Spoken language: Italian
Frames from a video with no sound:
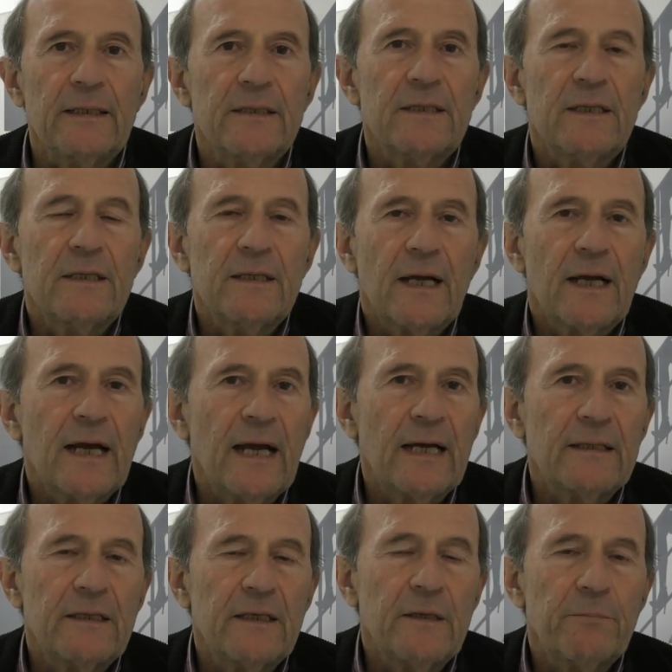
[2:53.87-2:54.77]
i
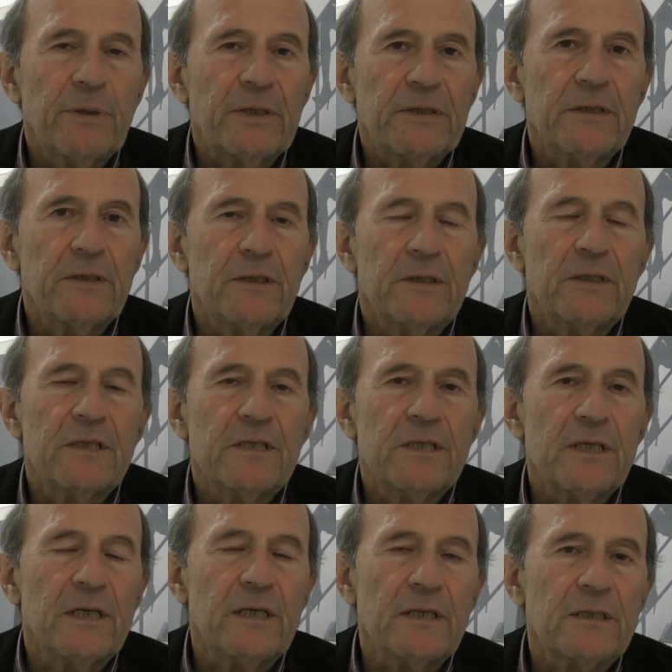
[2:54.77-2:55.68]
sindacati e i partiti di
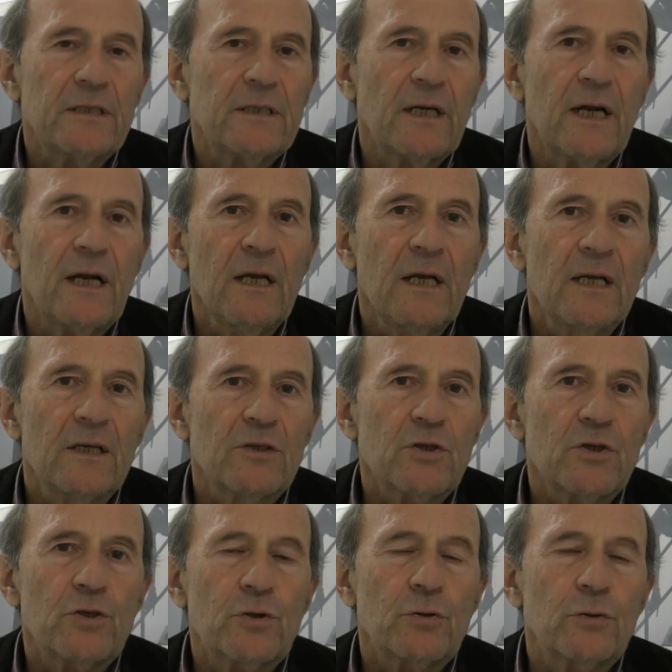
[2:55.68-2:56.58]
sinistra
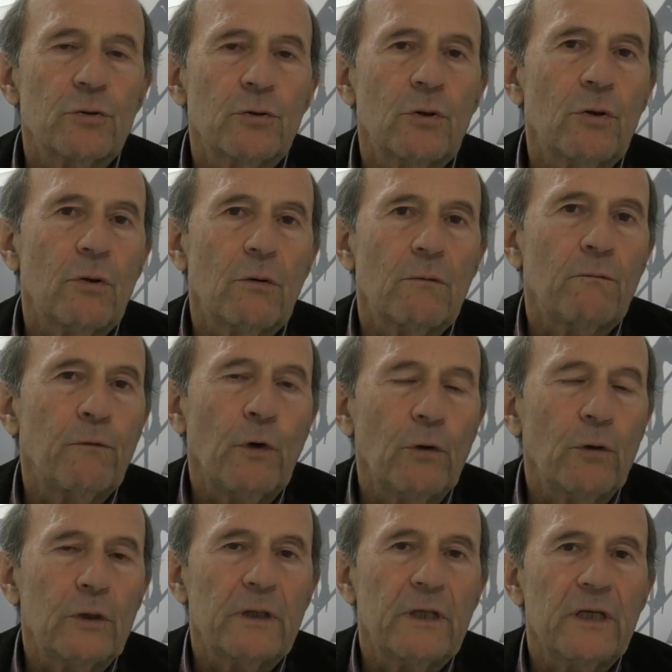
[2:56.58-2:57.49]
si sono
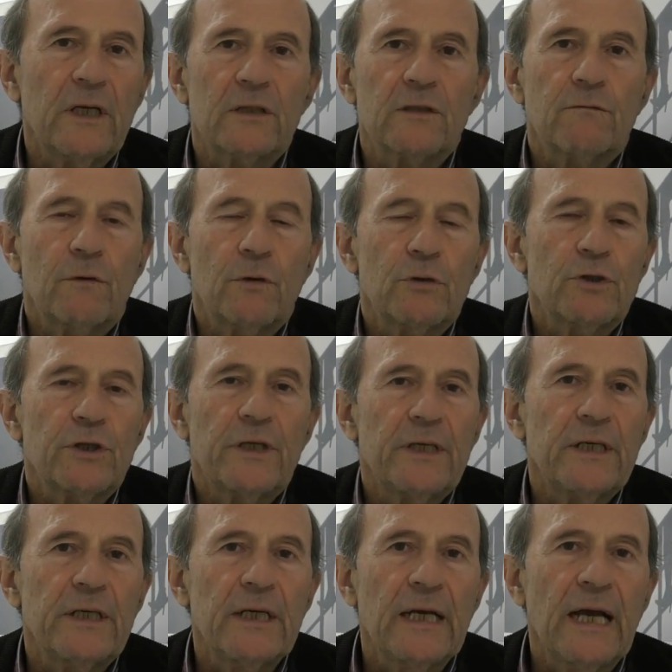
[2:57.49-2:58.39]
volti a
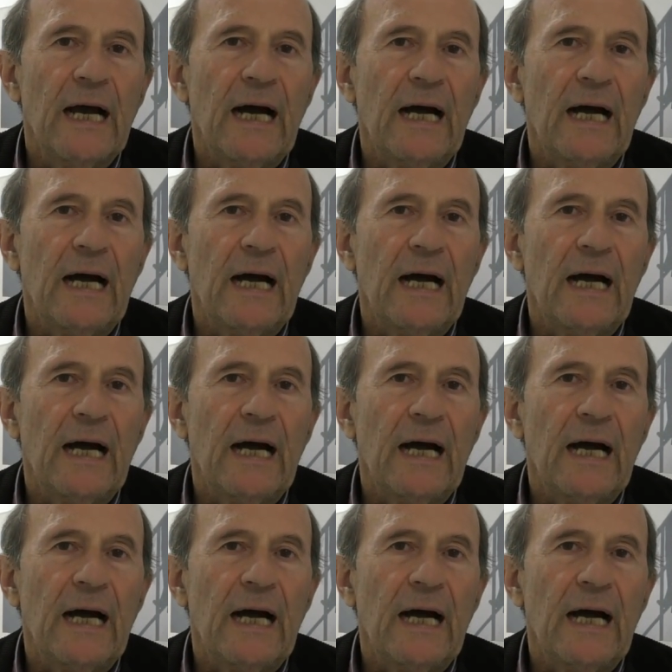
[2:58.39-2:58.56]
svolgere